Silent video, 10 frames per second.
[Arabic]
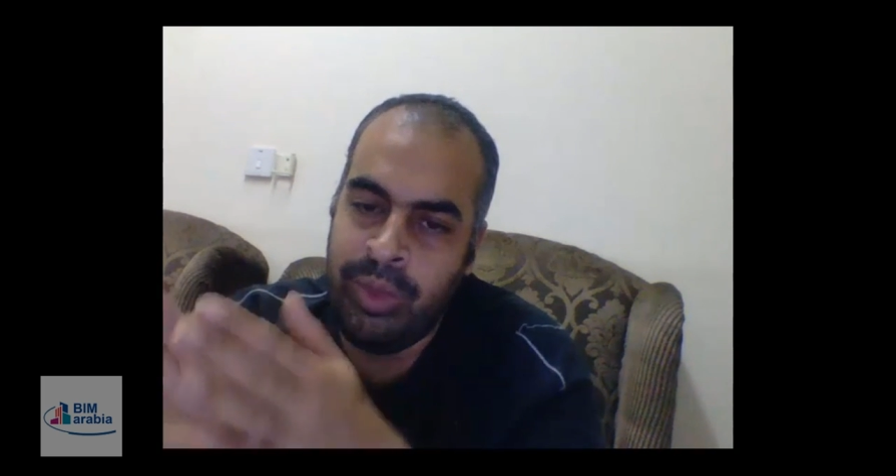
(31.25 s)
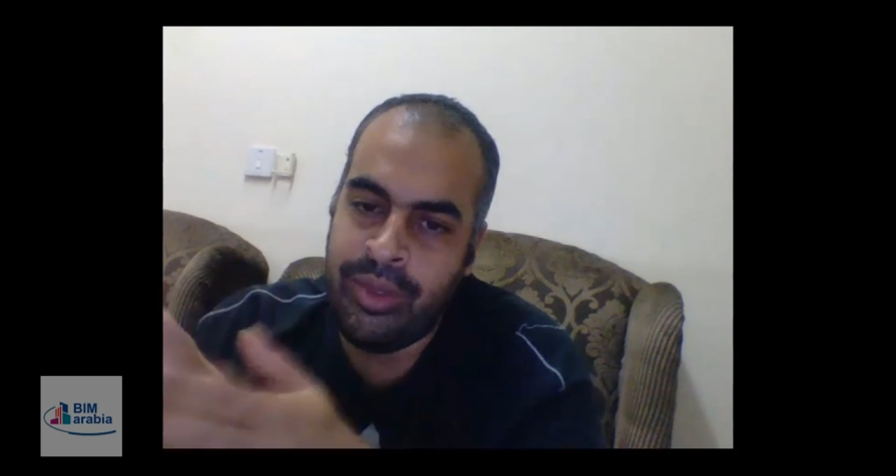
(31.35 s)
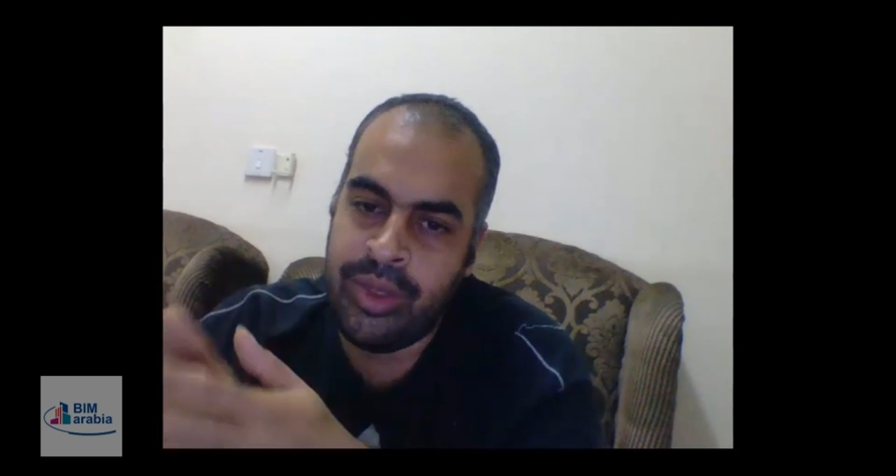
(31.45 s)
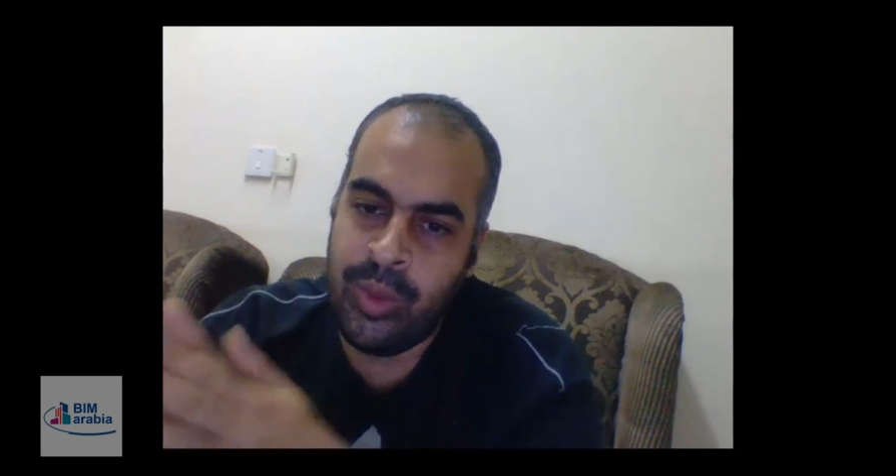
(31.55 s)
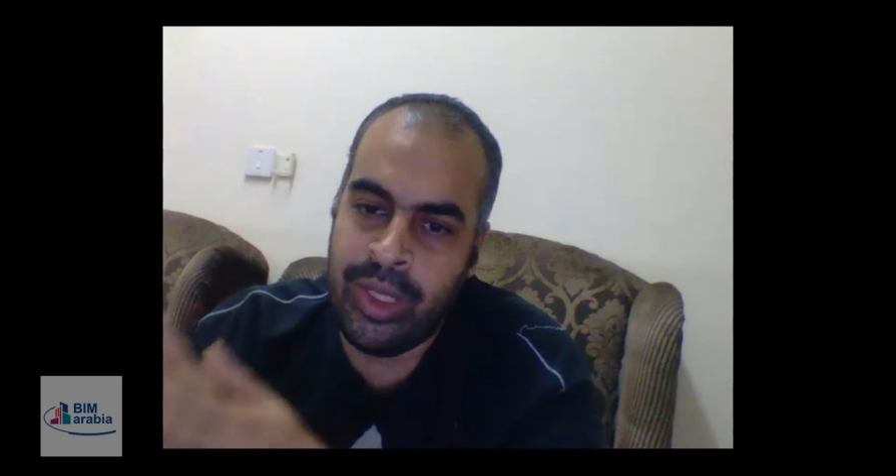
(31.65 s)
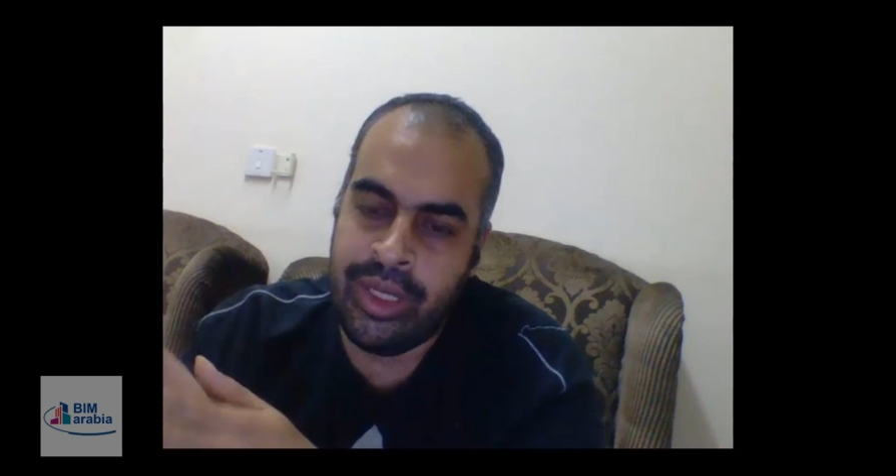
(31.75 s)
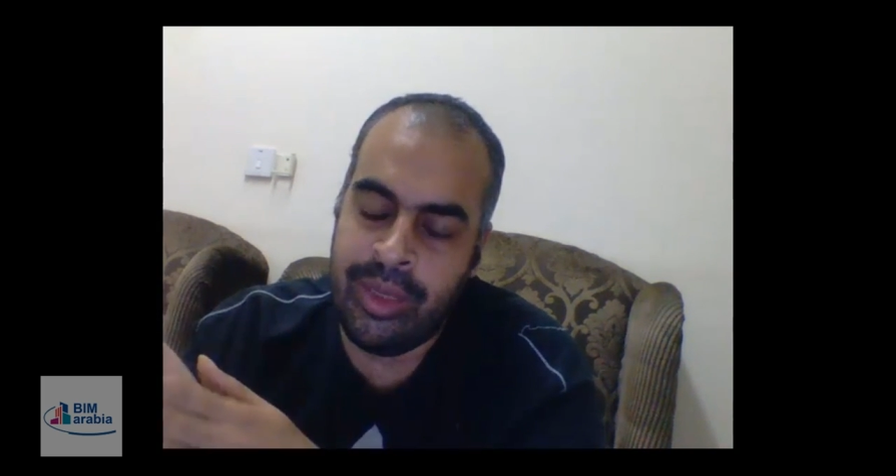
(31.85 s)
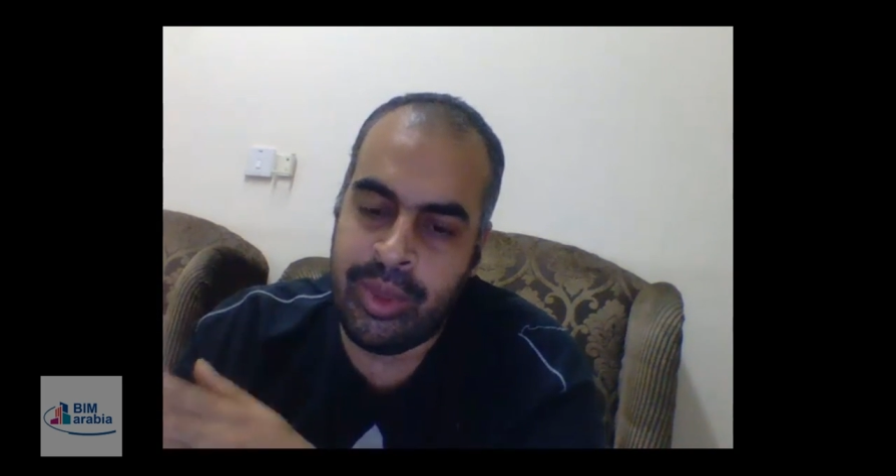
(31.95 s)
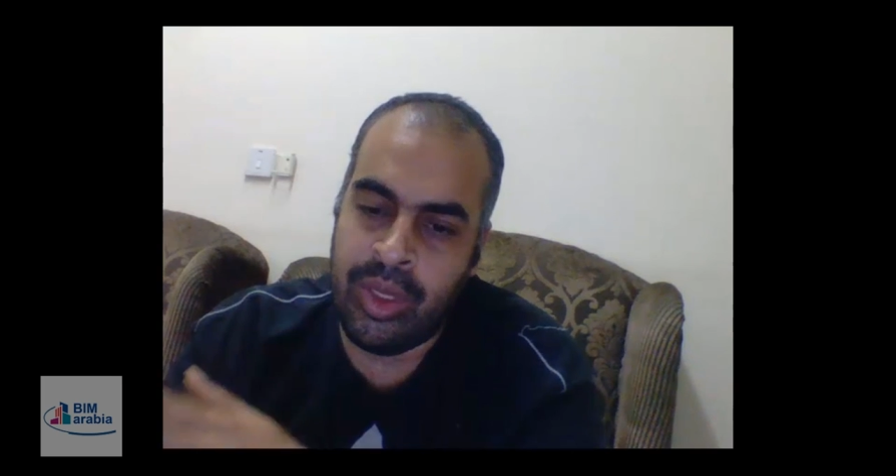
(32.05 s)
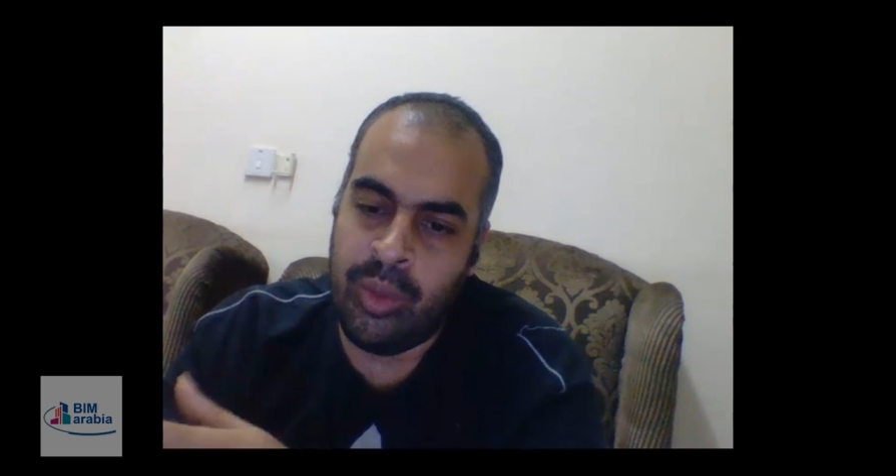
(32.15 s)
في نفس الوقت
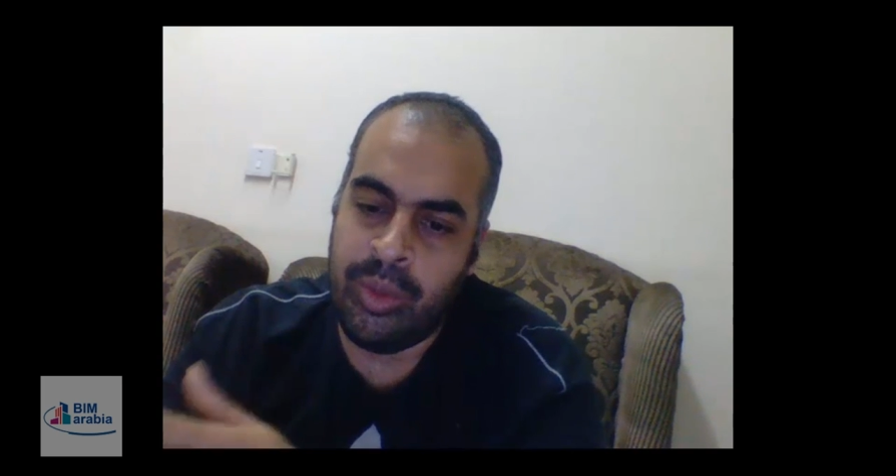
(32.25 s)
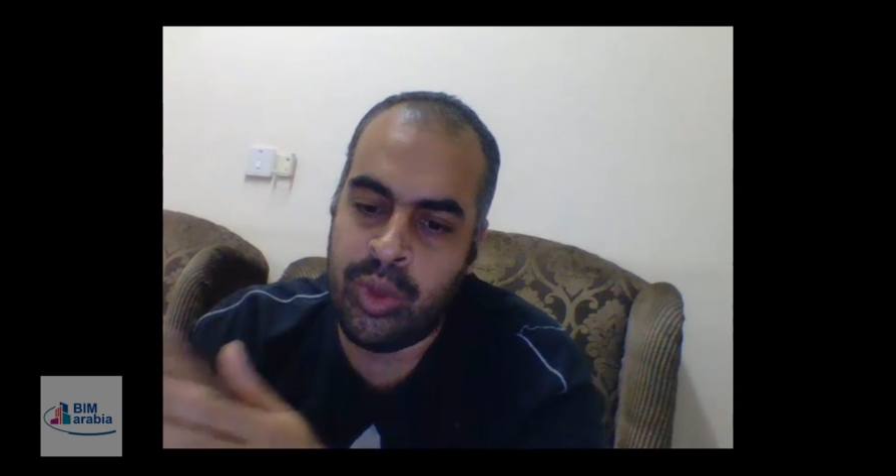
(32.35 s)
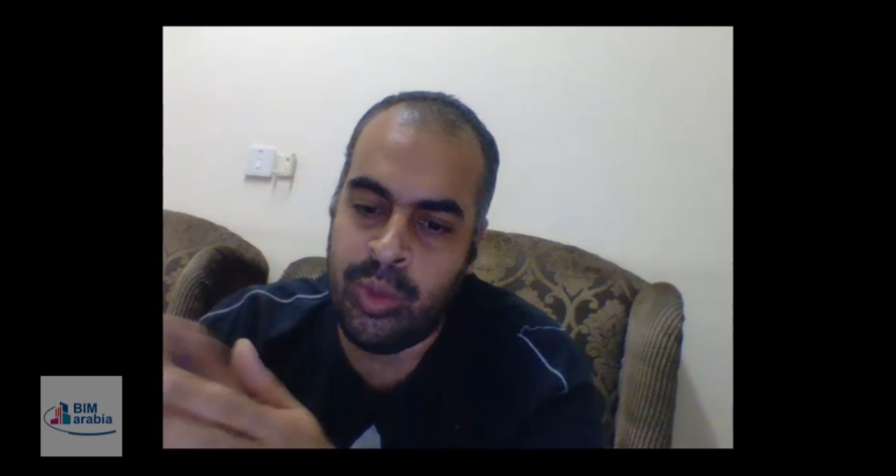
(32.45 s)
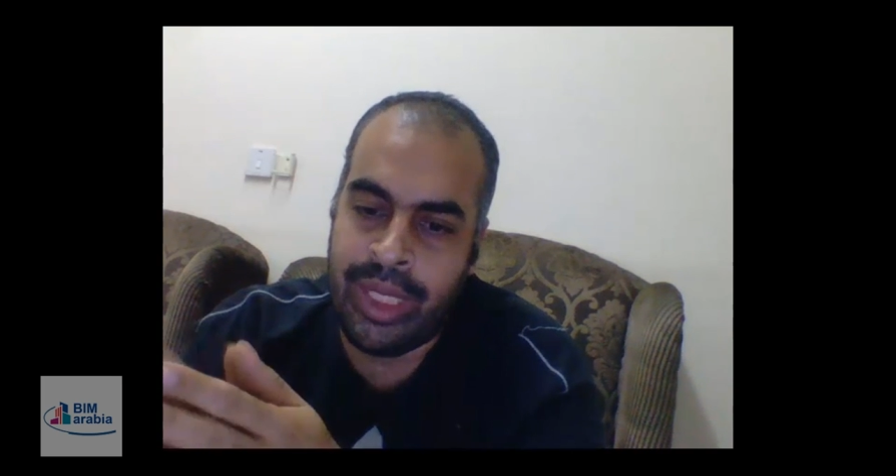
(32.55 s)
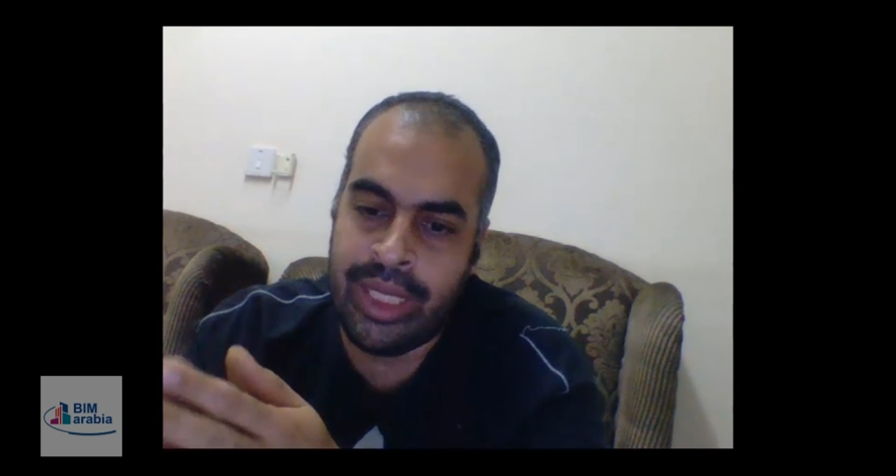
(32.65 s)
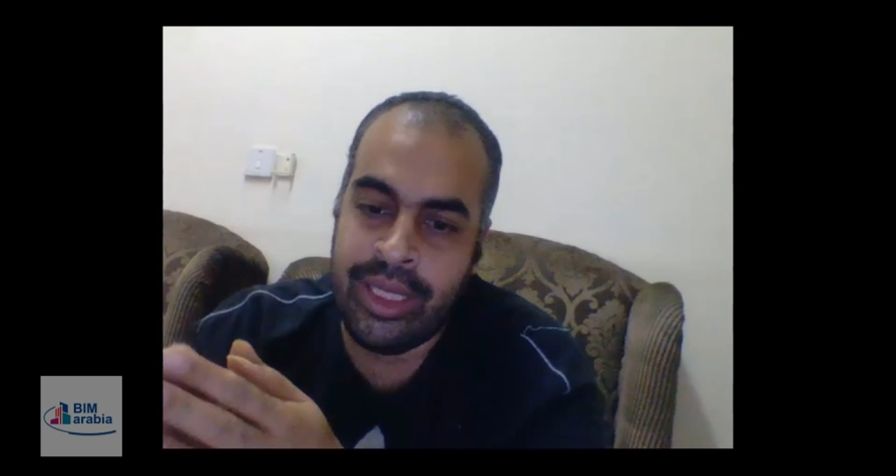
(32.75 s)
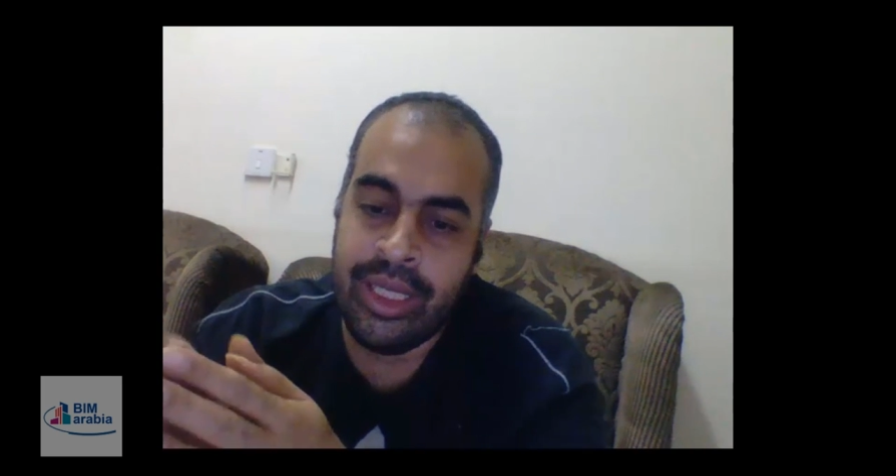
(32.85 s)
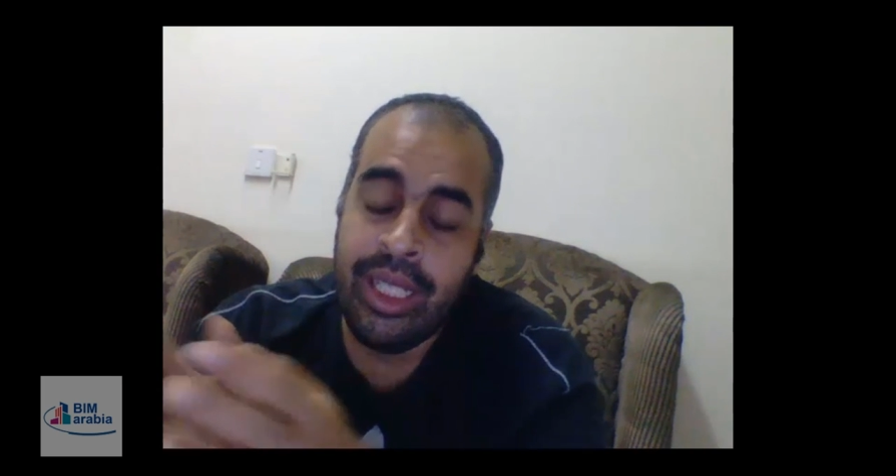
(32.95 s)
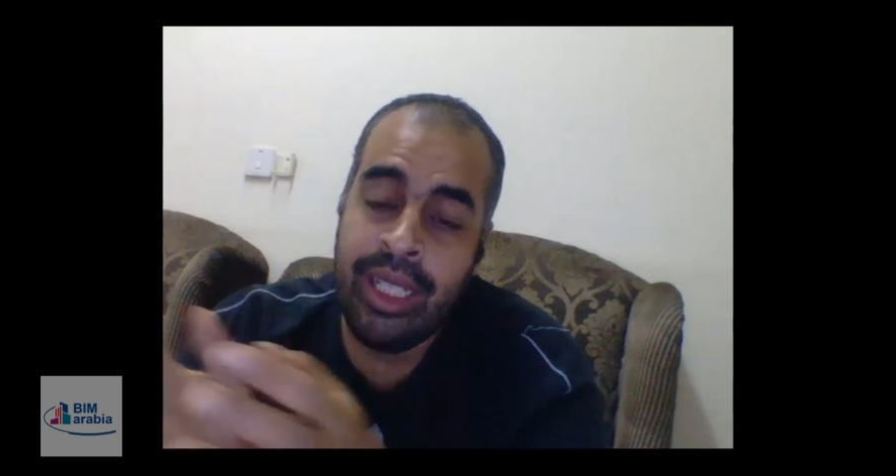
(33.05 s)
اللي بيطلعوه بالاسلوب العادي